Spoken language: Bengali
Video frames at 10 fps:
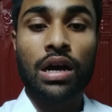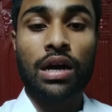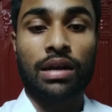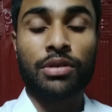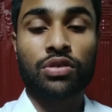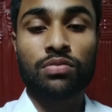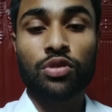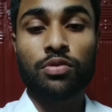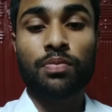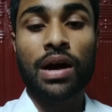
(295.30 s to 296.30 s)
আর আমি এখন
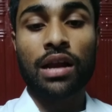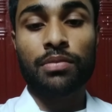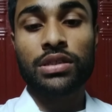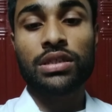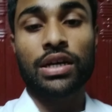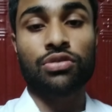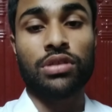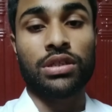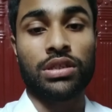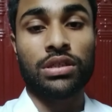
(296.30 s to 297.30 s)
বলবো ফার্মাসিটা
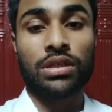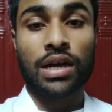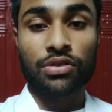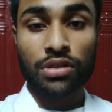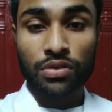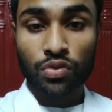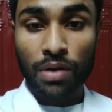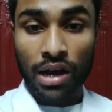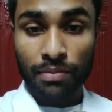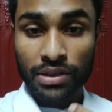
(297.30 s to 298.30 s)
আসলে কি আসলে কিন্তু
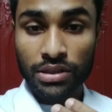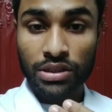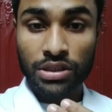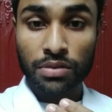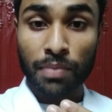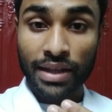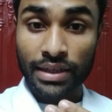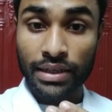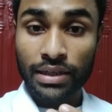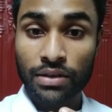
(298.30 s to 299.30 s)
ফার্মাসিস্ট মানে
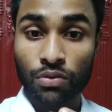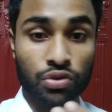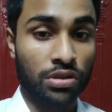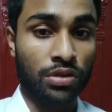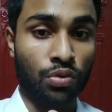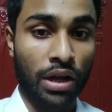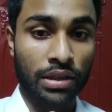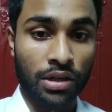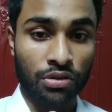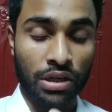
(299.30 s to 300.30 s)
ওষুধের
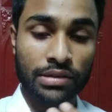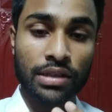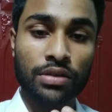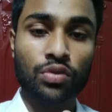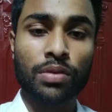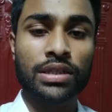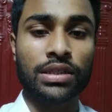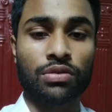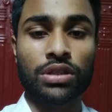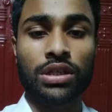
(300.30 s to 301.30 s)
দোকানদার নয় আজকাল কিন্তু
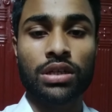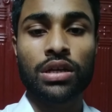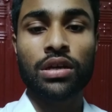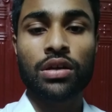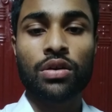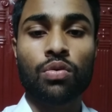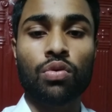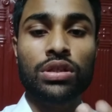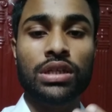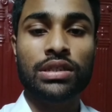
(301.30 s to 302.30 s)
বাজারে অনেক
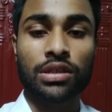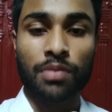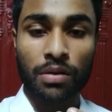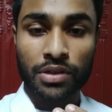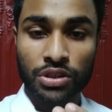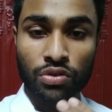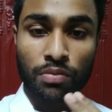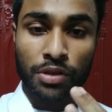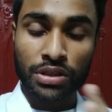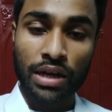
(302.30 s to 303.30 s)
অনেকে আছে ফার্মাসিস্ট
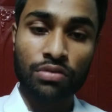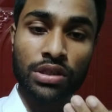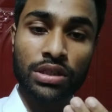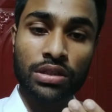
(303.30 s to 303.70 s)
কমপ্লিট না করি